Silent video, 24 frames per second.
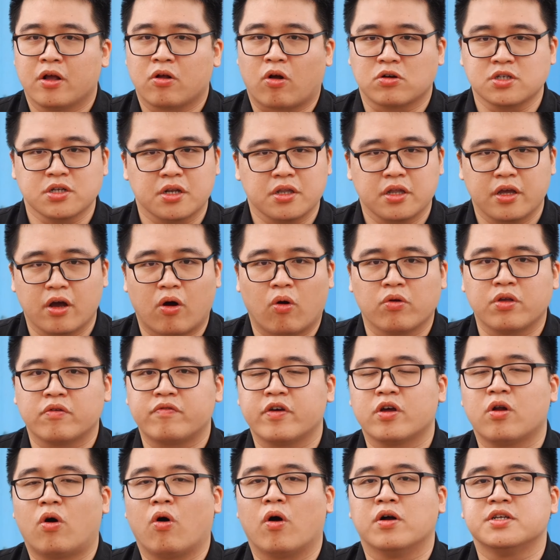Có rất nhiều những
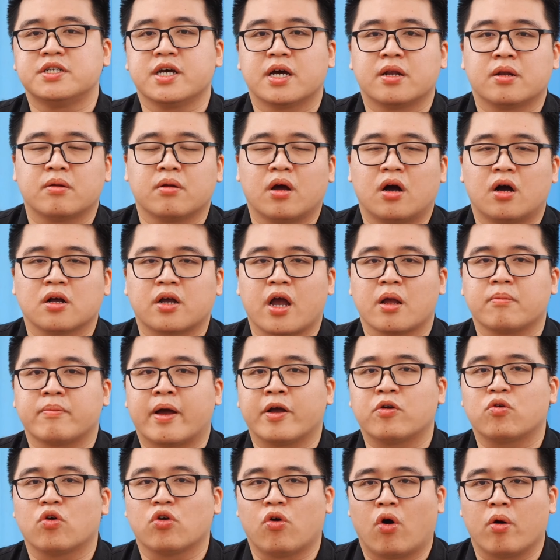video ở trên kênh
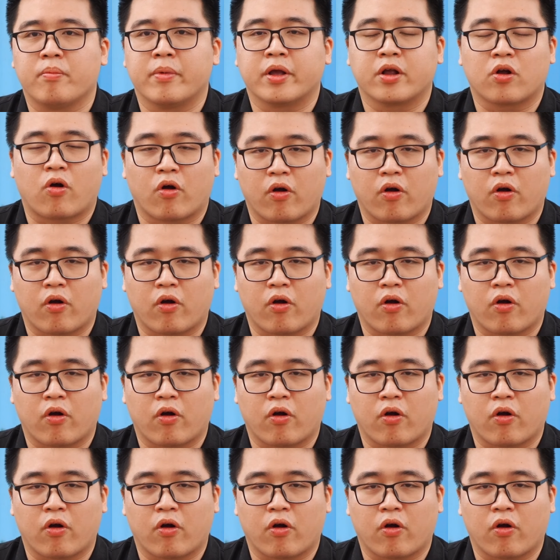Máy Ảnh Cũ Hà Nội mình